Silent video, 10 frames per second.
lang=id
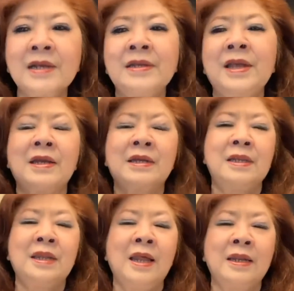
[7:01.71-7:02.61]

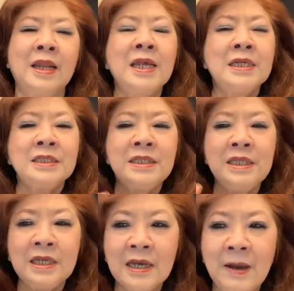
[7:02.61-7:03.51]
keyakinan,
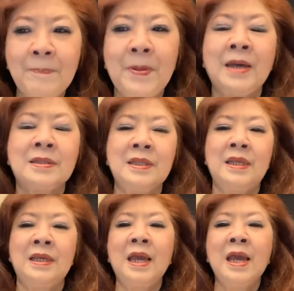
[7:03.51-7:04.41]
sikap
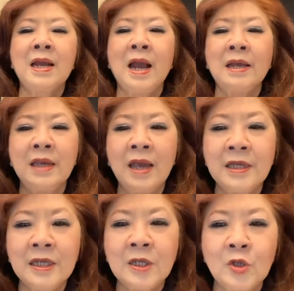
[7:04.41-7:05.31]
hati, gaya
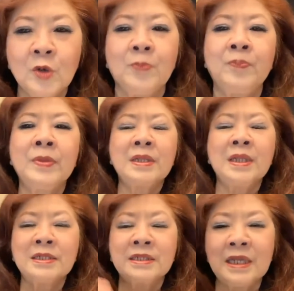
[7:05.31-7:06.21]
hidup
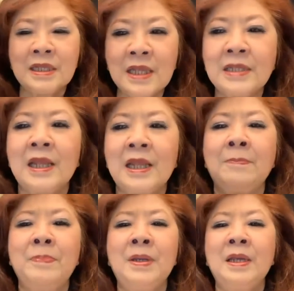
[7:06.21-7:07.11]
tercetak
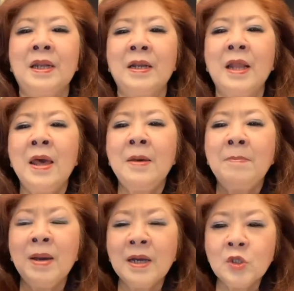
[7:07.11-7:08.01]
dalam pikiran,
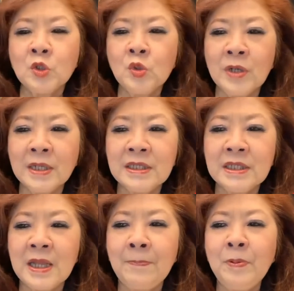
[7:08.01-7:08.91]
maka
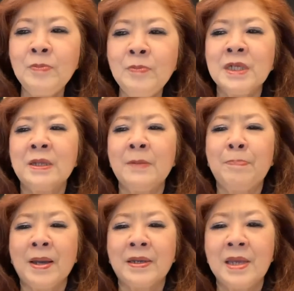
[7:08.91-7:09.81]
sukacita pun menjadi
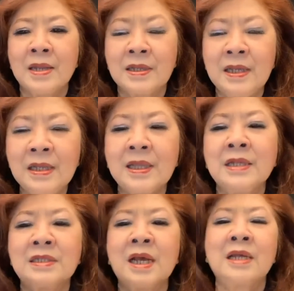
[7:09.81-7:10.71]
bagian kita
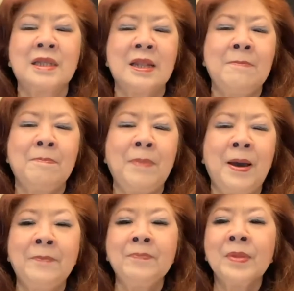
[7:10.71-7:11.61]
yang sangat limpah.
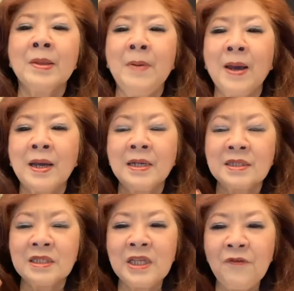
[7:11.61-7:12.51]
Bahkan
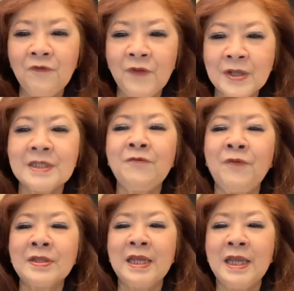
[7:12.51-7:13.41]

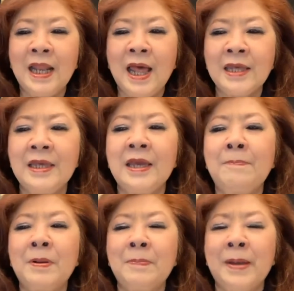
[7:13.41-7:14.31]
sifat-sifat ilahi yang
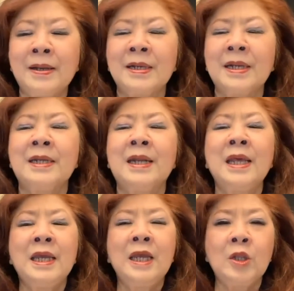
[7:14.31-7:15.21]
permanen
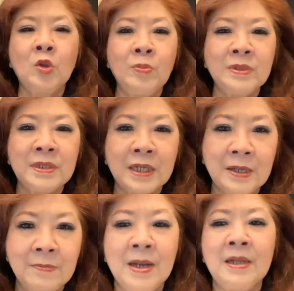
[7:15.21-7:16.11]
itu menjadi
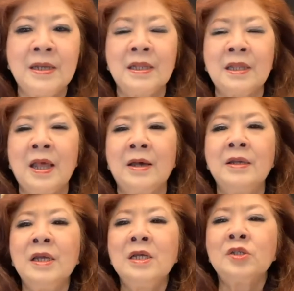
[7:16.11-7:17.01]
milik kita.
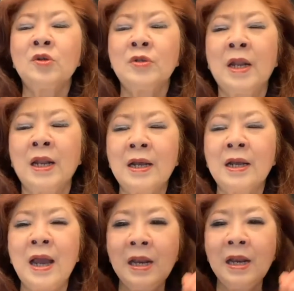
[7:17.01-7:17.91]
Saudara,
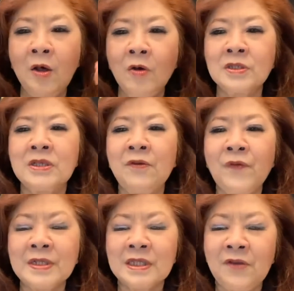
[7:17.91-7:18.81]
kalau
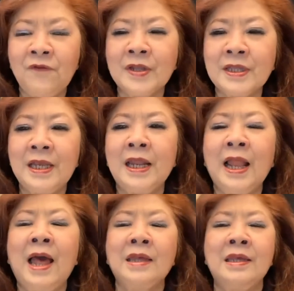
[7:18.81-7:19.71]
sifat-sifat
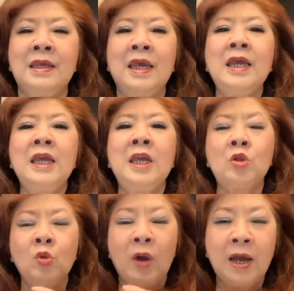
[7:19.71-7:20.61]
ilahi
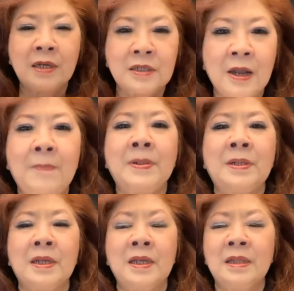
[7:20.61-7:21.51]
itu ada
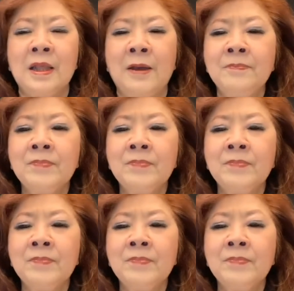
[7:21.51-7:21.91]
pada kita.